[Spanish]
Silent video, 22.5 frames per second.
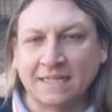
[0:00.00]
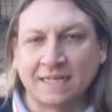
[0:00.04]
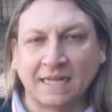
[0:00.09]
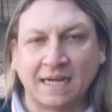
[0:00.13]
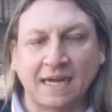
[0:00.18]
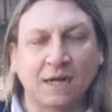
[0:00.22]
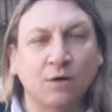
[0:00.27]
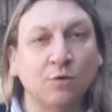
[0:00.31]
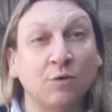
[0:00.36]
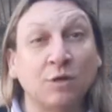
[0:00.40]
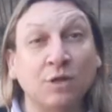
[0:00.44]

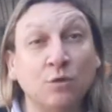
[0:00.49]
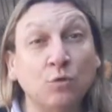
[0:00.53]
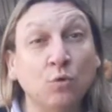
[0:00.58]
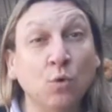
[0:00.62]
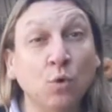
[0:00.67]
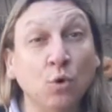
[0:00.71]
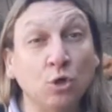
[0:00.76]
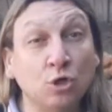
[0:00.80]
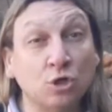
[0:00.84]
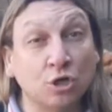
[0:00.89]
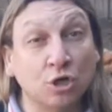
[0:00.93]
crear un
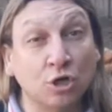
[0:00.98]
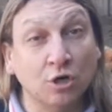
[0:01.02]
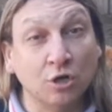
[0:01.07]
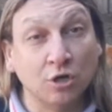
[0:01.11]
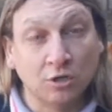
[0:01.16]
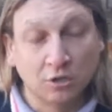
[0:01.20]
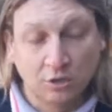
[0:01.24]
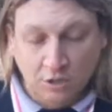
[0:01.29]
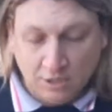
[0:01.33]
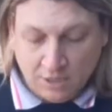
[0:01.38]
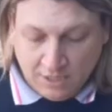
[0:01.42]

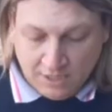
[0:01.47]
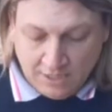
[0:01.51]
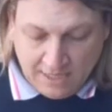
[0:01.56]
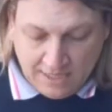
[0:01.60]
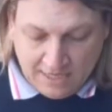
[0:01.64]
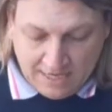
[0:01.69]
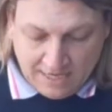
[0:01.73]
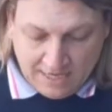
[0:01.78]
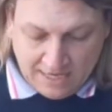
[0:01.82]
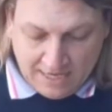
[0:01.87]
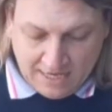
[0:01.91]
indulto,
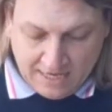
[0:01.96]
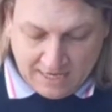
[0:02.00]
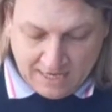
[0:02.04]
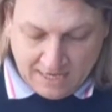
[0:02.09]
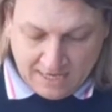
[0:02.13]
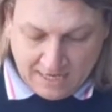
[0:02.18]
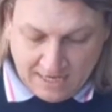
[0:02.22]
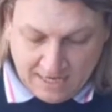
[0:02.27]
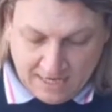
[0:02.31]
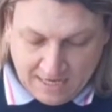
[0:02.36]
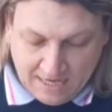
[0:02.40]

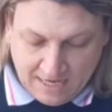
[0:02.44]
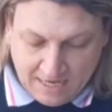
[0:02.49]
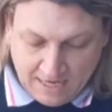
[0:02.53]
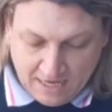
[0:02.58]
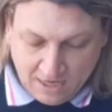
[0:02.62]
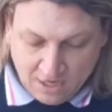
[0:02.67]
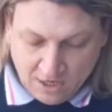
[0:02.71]
eh,